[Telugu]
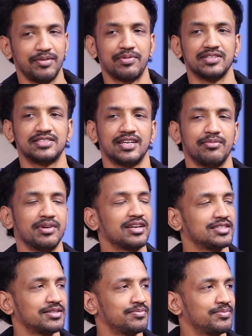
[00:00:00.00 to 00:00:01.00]
ప్రతిసారి
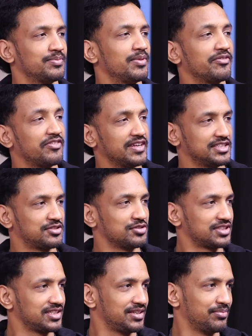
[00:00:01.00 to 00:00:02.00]
మెంటలిజం మీ ఫేస్
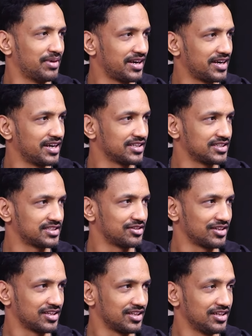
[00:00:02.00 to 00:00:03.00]
చూసి మైండ్ రీడింగ్
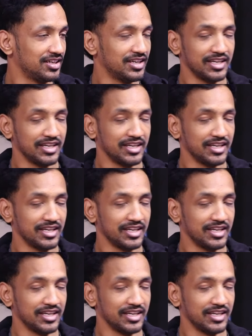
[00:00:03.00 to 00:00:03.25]
చేసామని కదా